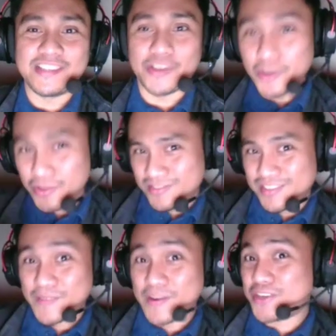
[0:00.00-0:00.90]
So yun,
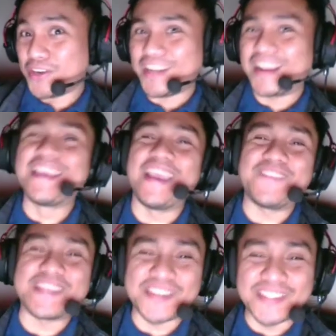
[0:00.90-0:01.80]
'di ba? Short lang yung
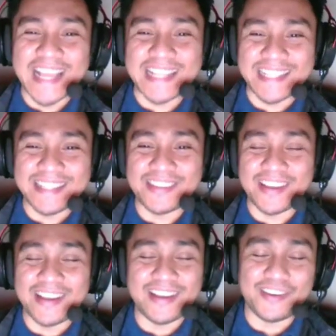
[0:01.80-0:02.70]
episode natin
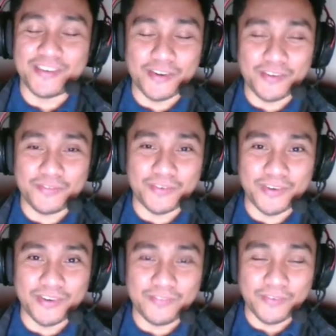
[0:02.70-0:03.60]
uh,
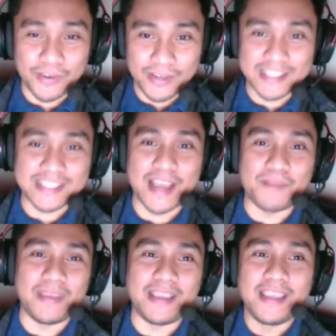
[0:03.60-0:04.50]
for for this
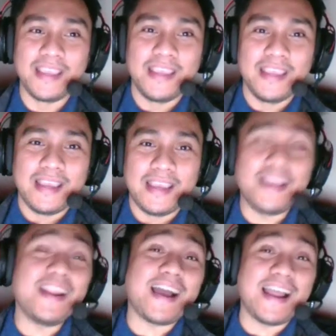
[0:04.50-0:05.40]
topic.
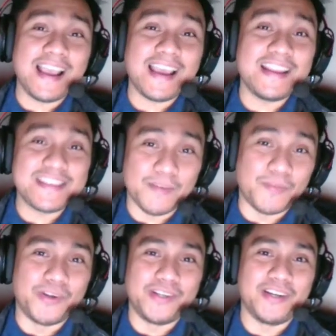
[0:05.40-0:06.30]
'Yan ang kahalaga ng job
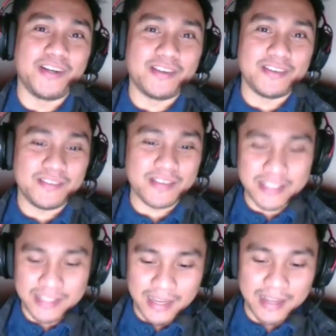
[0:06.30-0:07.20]
order. Uh,
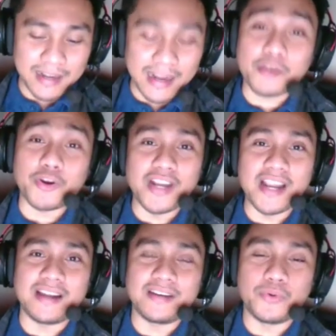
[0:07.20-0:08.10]
just uh, record
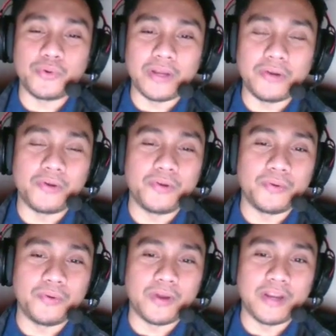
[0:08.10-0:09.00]
lang nung ano,
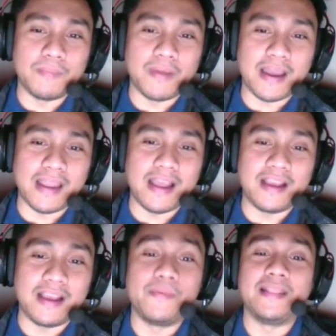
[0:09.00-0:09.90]
nung ano yung mga
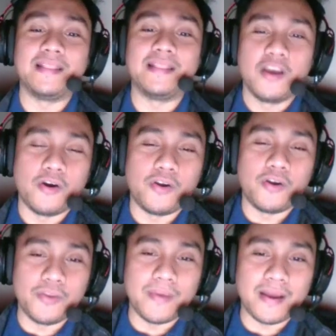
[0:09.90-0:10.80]
kailangan gawin
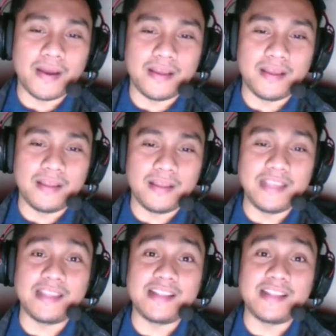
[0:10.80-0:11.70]
or yung mga
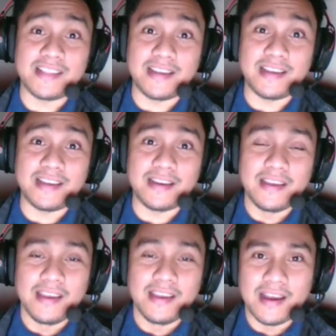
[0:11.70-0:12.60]
details na
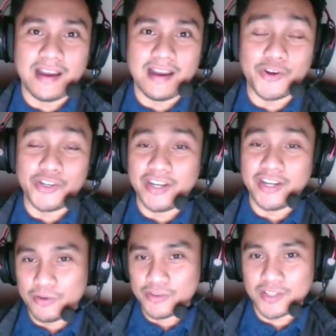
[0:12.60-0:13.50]
uh, order
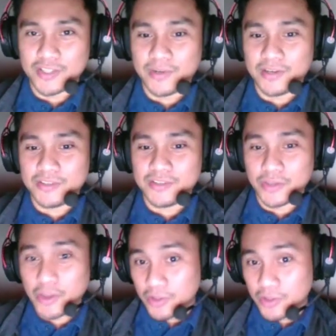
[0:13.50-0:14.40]
ni customer.
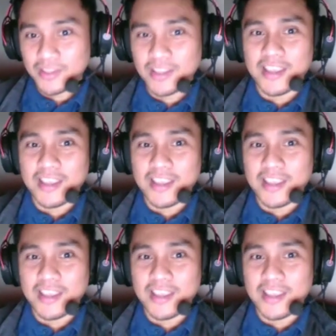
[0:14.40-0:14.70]
So, yun.